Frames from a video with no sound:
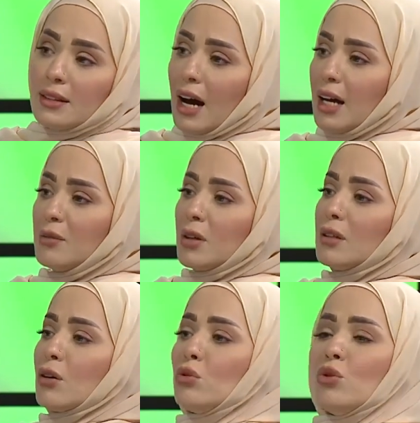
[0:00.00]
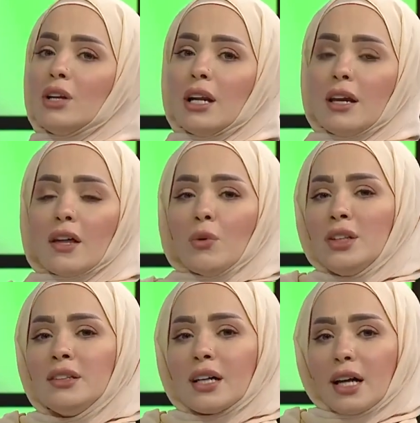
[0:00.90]
دائما نقول اذا
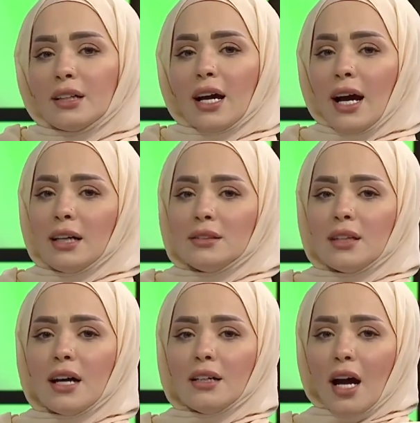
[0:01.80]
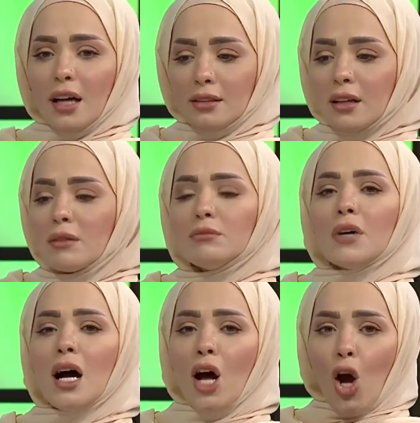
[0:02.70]
ودك ان حد يحترم
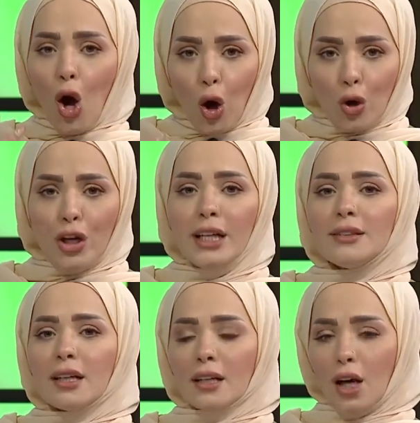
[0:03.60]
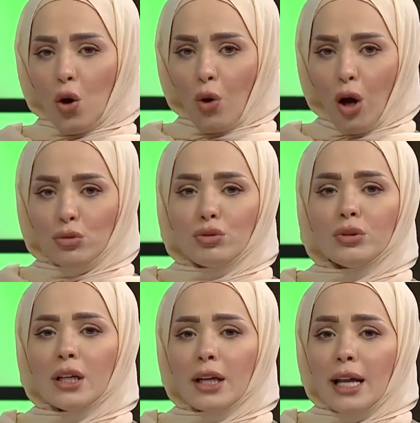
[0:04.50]
احترام حريتك
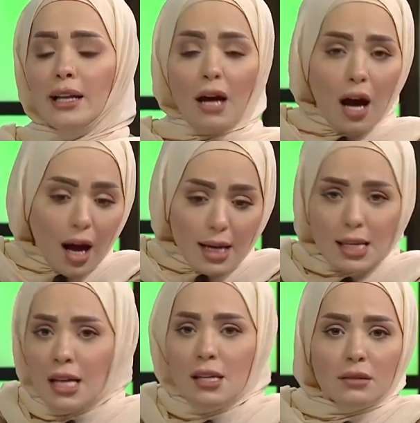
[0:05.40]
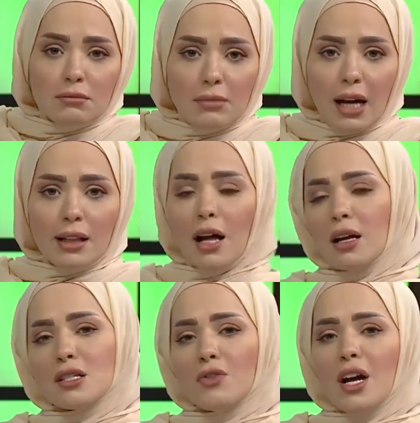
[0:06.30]
وحدودك اللي اساسا ما حد
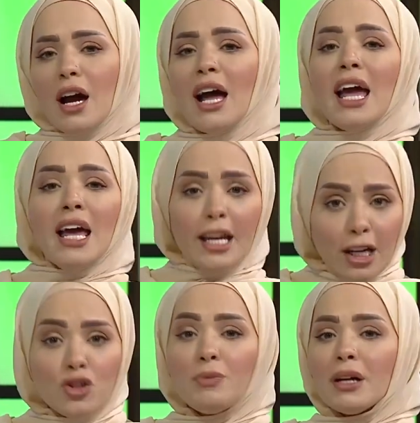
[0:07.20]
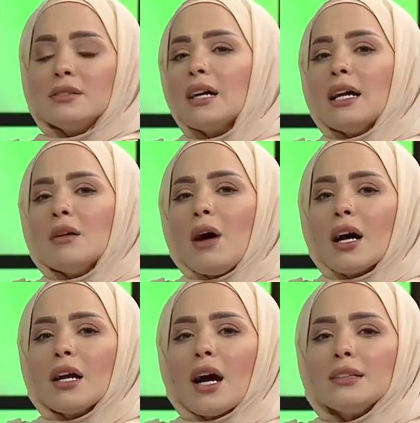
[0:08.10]
لخص فيها يجب ان تعلم
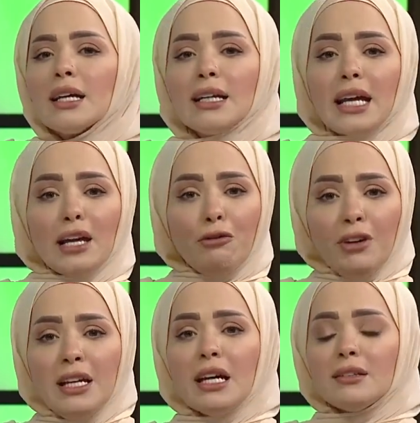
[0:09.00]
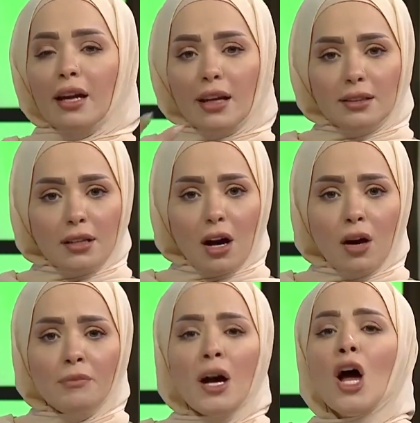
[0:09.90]
حقيقه كيفيه
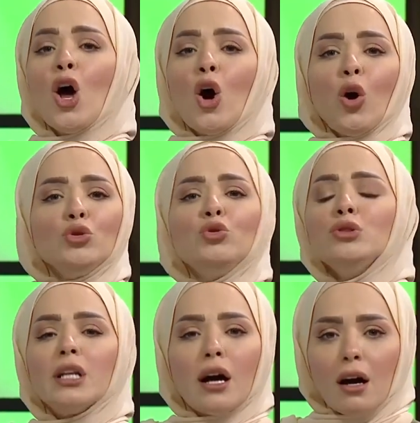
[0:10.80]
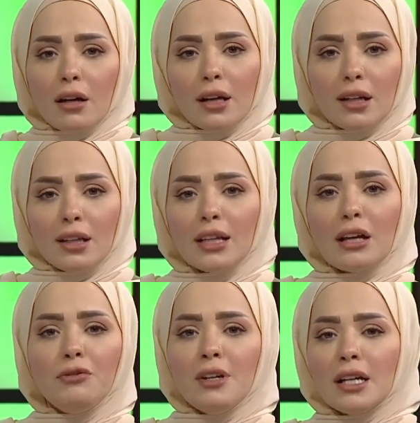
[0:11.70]
احترام حدود الاخرين
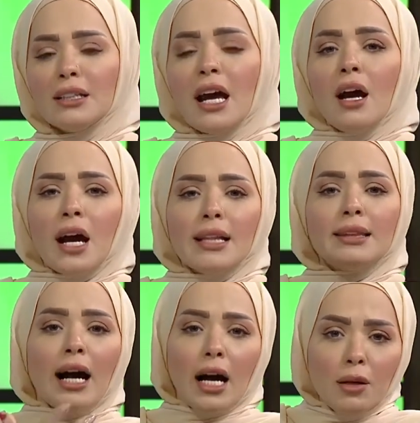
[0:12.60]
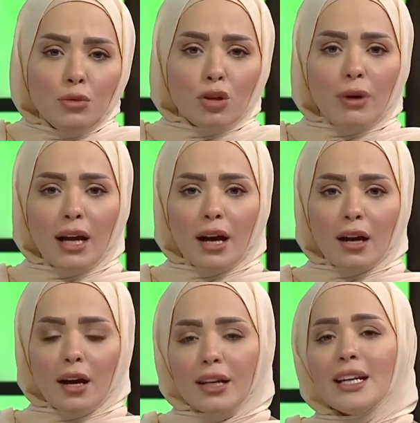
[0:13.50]
كيفيه التعامل مع
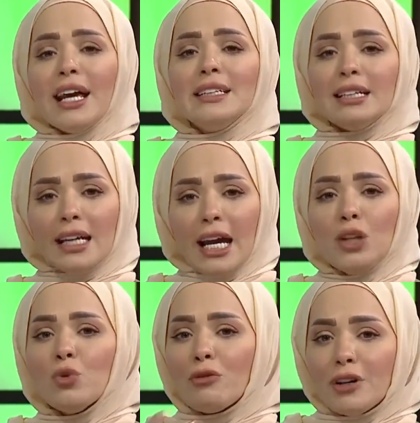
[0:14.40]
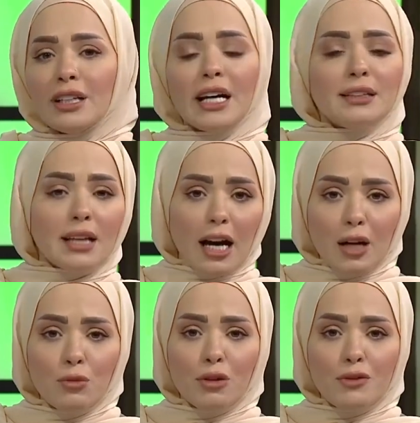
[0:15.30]
الاخرين اتيكيت وفن
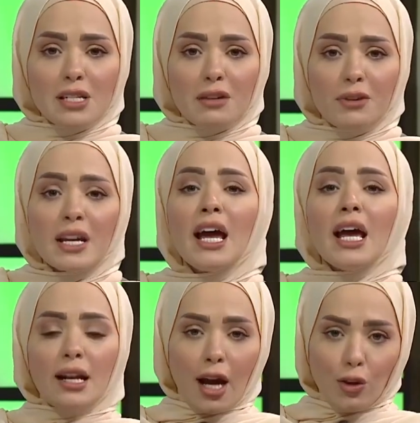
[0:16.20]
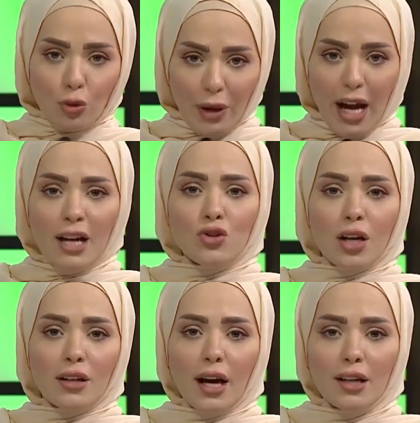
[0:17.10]
التعامل في السفر نحن بحاجه
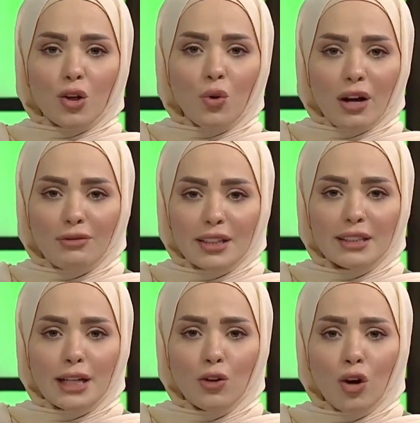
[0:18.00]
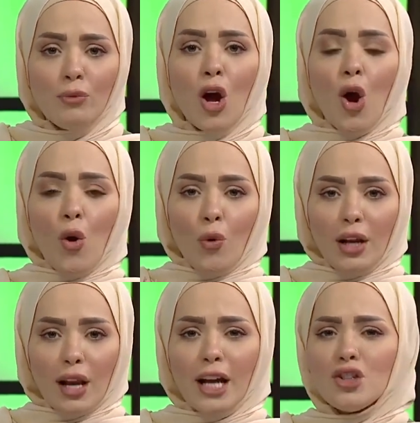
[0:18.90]
ان احنا نوقف عند اليوم
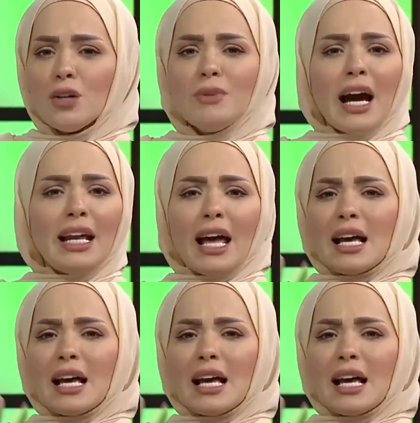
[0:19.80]
واللي راح يجيبنا على